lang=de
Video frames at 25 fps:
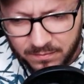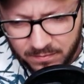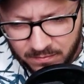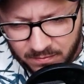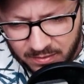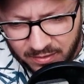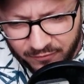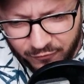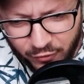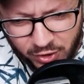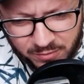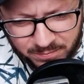
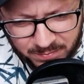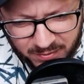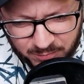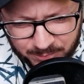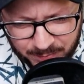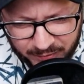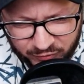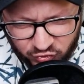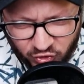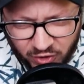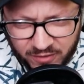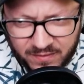Er wollte mich
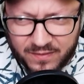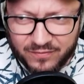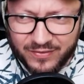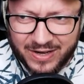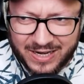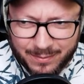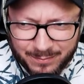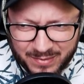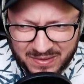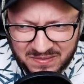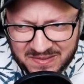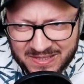beschützen, weil
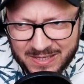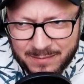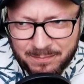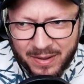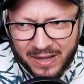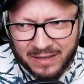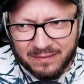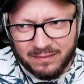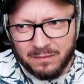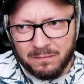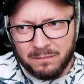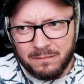er mich lieb
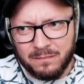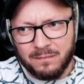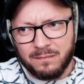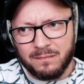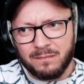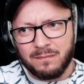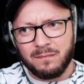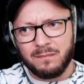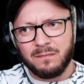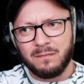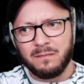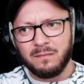hat.
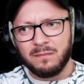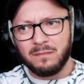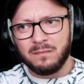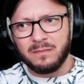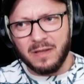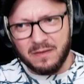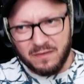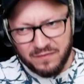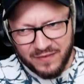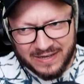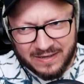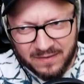
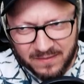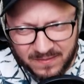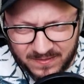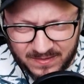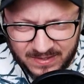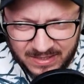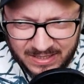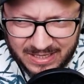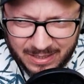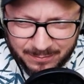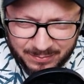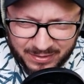Das war das
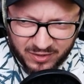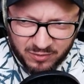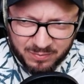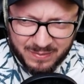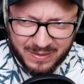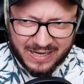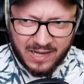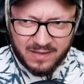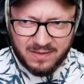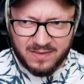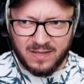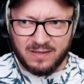Ziel, da bin ich mir
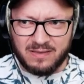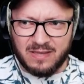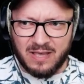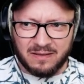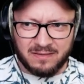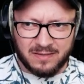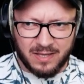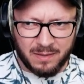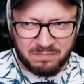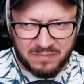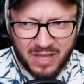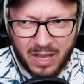ganz sicher.
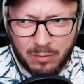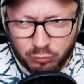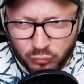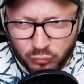Zepter.